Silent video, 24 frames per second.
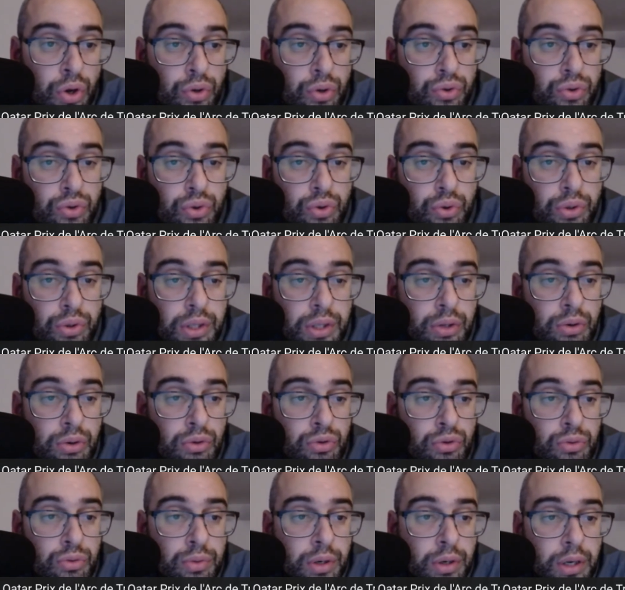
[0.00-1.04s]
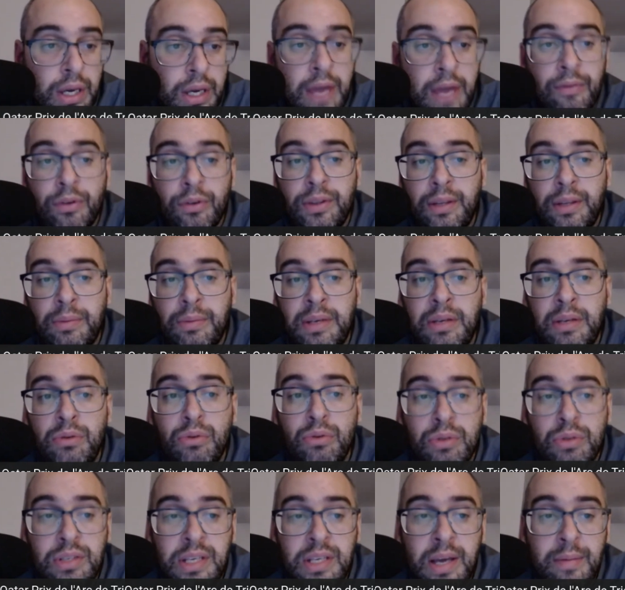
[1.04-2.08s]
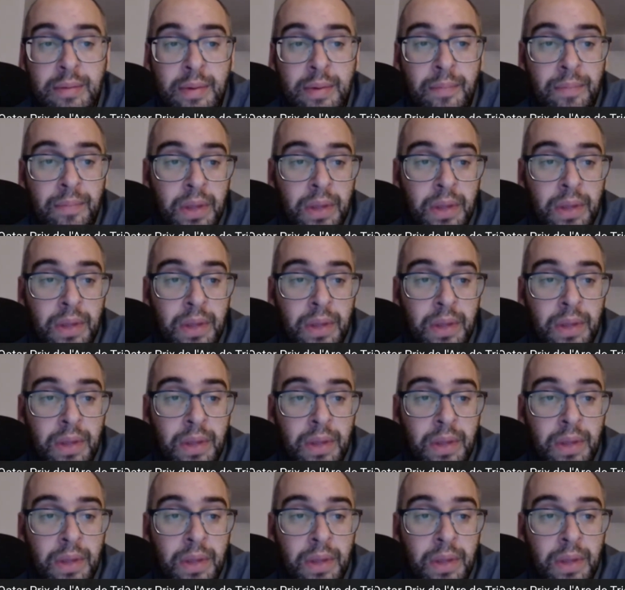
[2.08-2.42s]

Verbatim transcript: du côté de Newbury avant de terminer deuxième